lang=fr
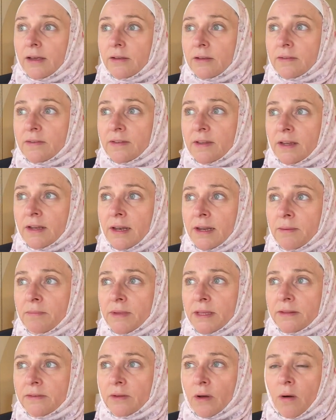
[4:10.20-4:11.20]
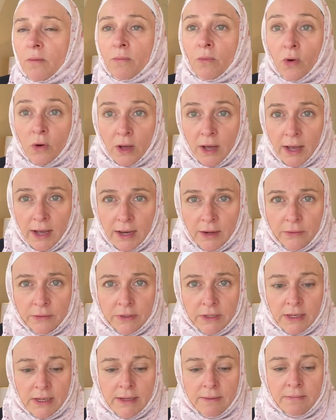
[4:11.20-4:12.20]
C'est une limite morale,
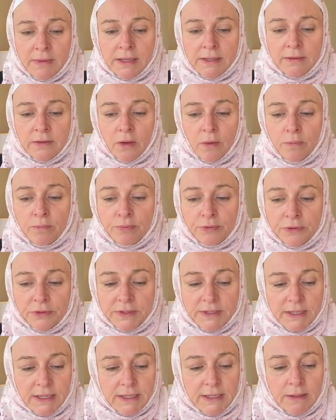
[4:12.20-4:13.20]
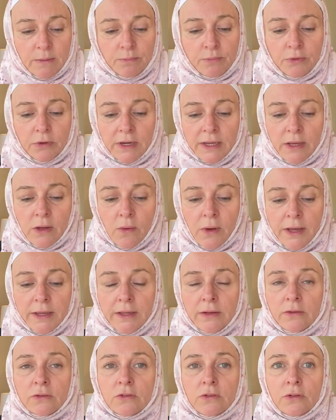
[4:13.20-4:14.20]
une limite pudique pour les
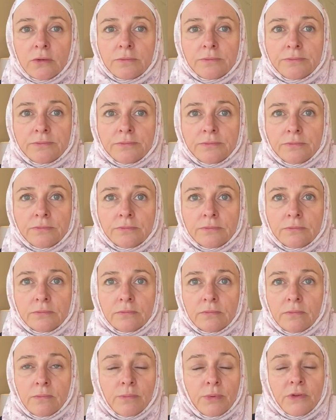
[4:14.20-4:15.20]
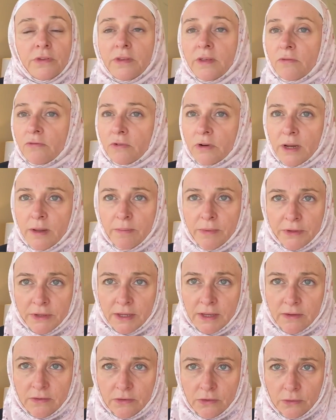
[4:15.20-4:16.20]
croyantes. Posez-vous les
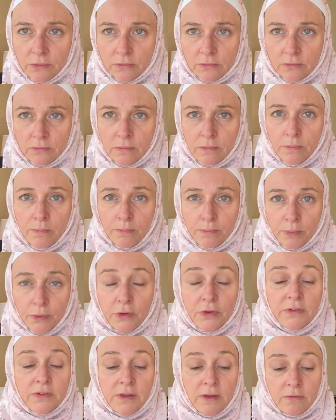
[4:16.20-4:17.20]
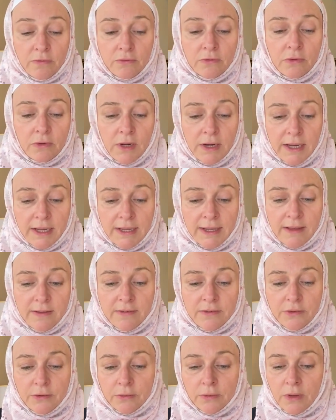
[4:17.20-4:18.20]
bonnes questions. Posez-vous les
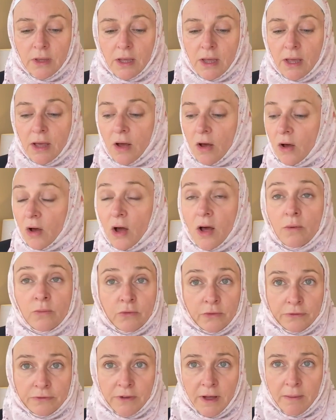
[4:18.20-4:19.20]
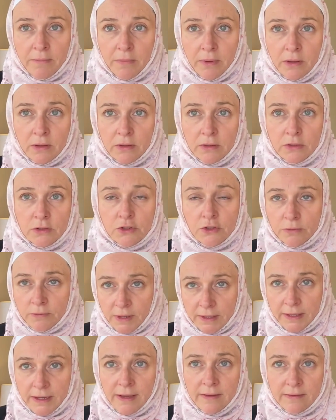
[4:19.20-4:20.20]
questions. Hommes ou femmes, je
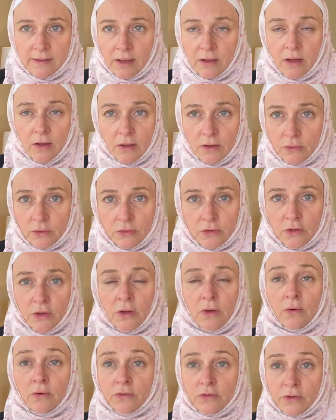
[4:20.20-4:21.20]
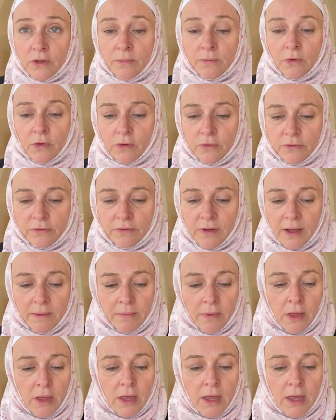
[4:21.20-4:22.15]
m'adresse autant aux hommes qu'aux femmes